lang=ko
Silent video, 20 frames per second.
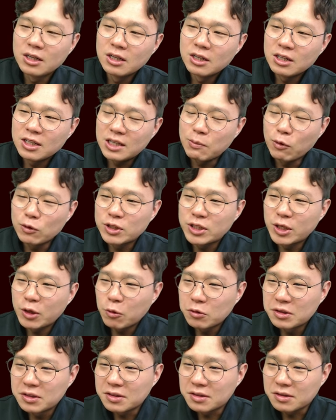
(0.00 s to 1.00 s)
기본
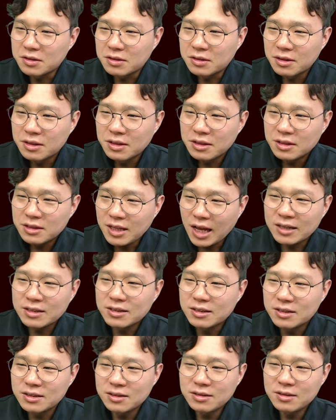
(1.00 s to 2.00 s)
재료는
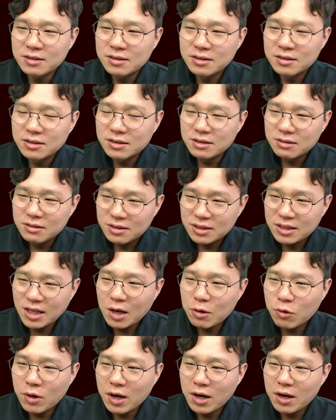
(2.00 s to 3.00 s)
당근,
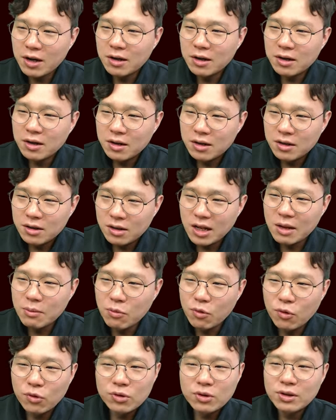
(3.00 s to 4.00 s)
사과,
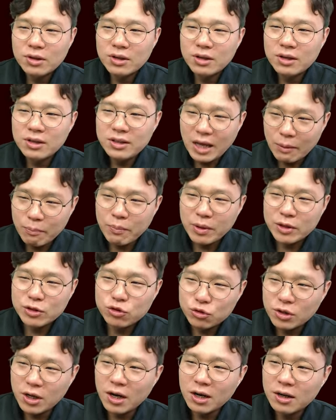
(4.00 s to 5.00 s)
레몬,
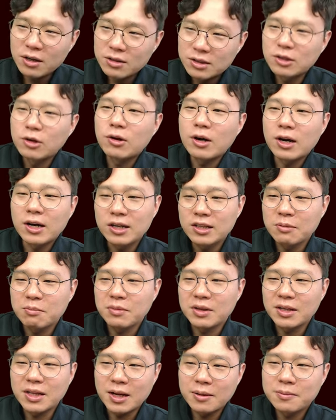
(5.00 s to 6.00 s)
양배추가 들어가게
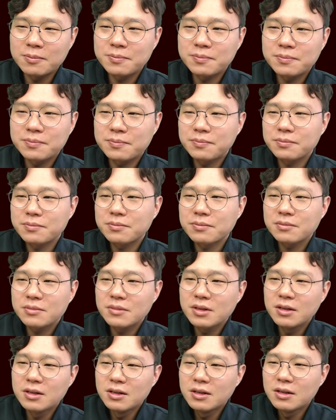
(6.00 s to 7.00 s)
됩니다.
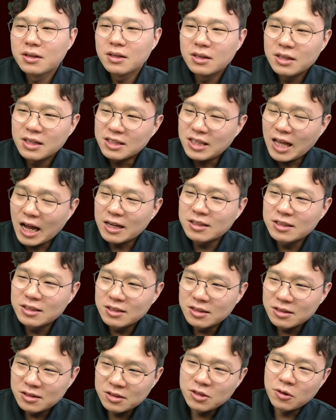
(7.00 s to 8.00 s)
이
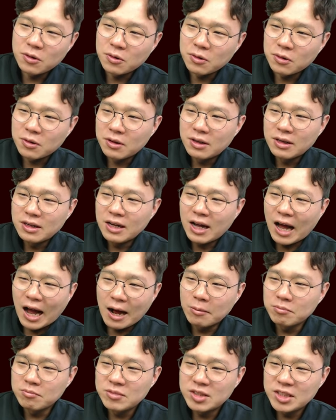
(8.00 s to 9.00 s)
당근은요.
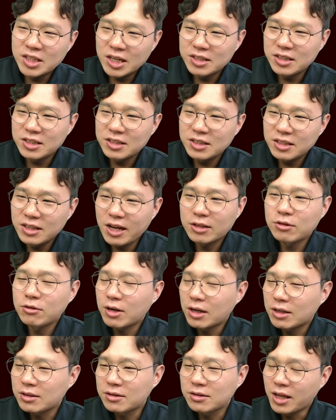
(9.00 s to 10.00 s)
암 체질을
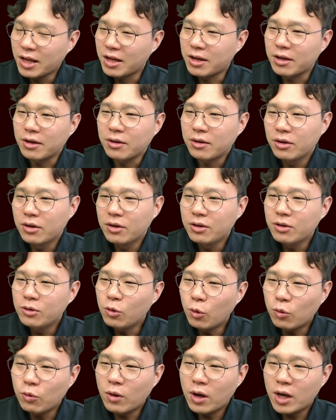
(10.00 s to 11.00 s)
개선하는데
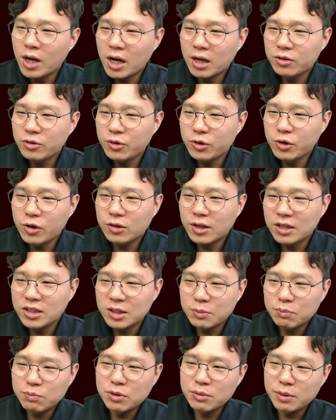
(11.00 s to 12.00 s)
효과가 뛰어난
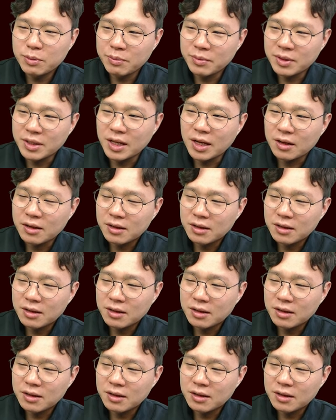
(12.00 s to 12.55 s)
식품입니다.